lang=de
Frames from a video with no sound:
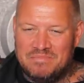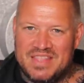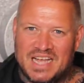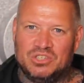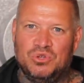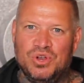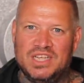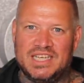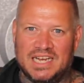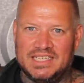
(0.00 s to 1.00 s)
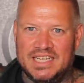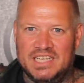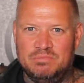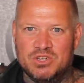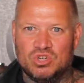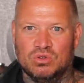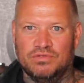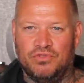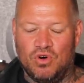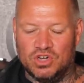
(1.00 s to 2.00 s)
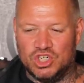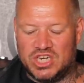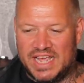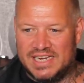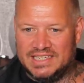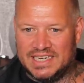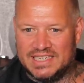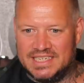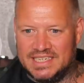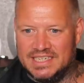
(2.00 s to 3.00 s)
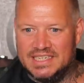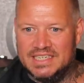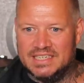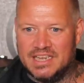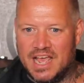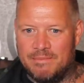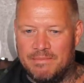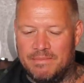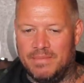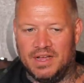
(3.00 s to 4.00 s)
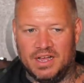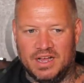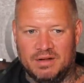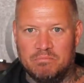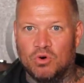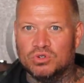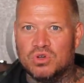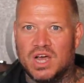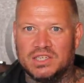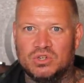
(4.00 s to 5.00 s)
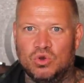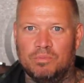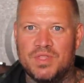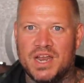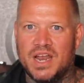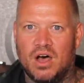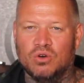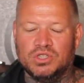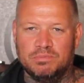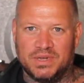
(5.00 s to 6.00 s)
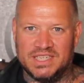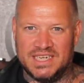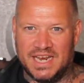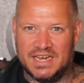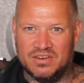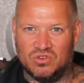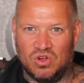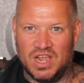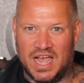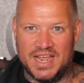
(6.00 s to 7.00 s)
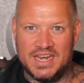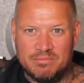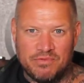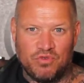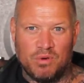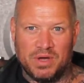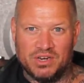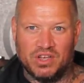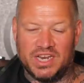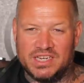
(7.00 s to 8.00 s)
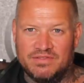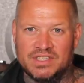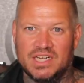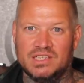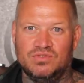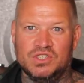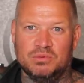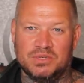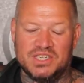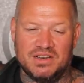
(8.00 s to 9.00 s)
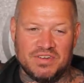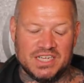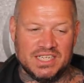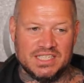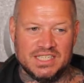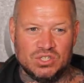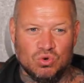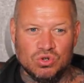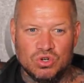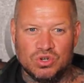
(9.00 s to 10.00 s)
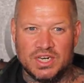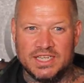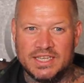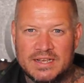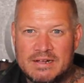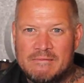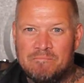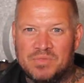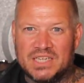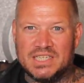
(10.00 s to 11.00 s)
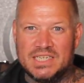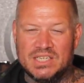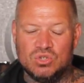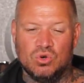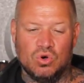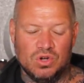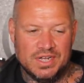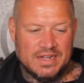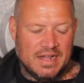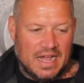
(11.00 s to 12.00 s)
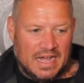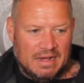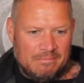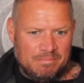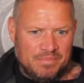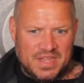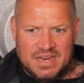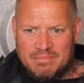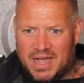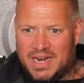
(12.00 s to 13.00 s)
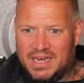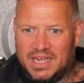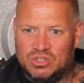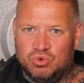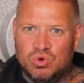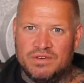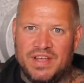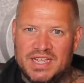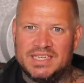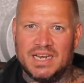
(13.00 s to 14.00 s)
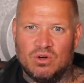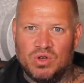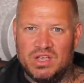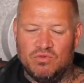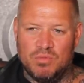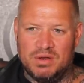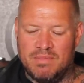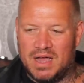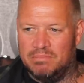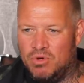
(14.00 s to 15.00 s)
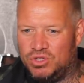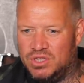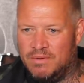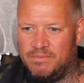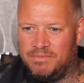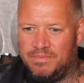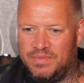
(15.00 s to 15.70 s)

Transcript: Natürlich hatte ich mir schon vorgestellt, dass ich in diesem äh, Motorradclub dann auch die Präsidentenrolle einnehme. Vor bei den Red Devils als Vizepräsident war ich jetzt nicht so glücklich. Das ist so, ähm, in meiner Natur, wenn ich dann auch irgendwo mitmachen möchte